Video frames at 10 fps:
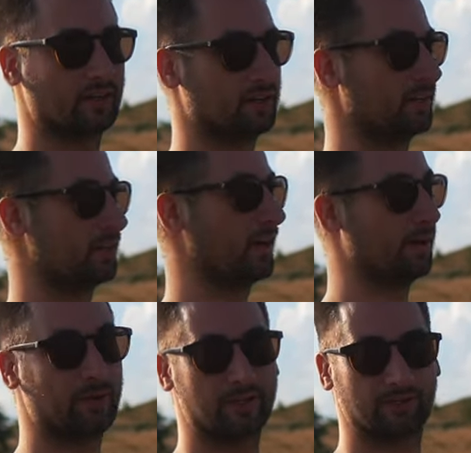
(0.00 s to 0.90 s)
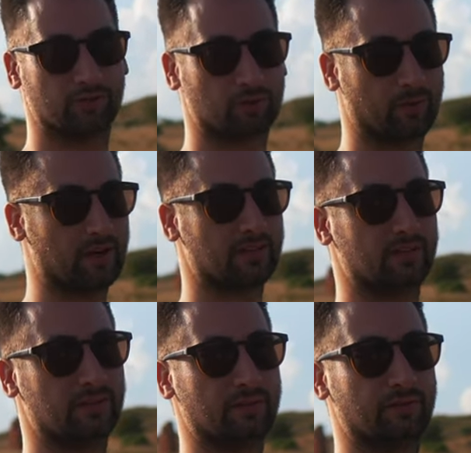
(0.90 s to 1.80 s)
der armenischen
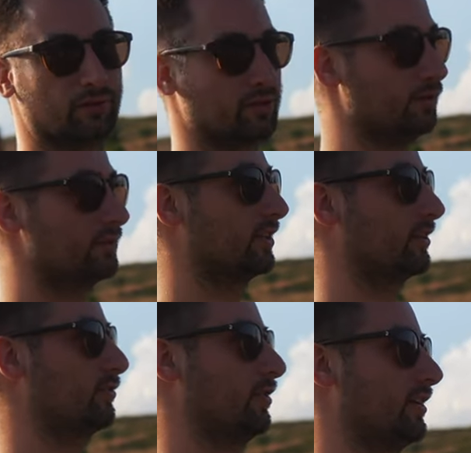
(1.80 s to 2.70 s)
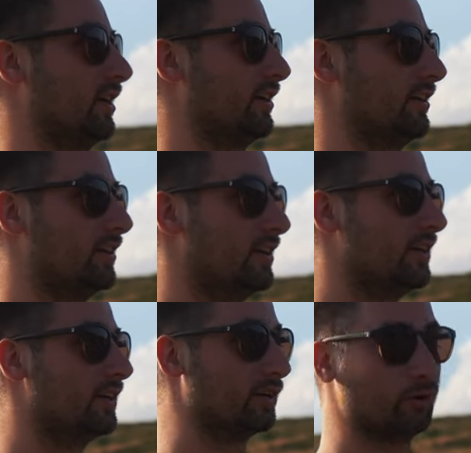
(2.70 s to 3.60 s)
Sprache, die vor 1600 Jahren
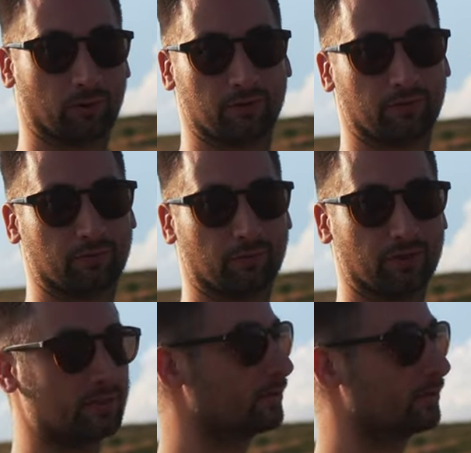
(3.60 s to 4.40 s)
gegründet wurde.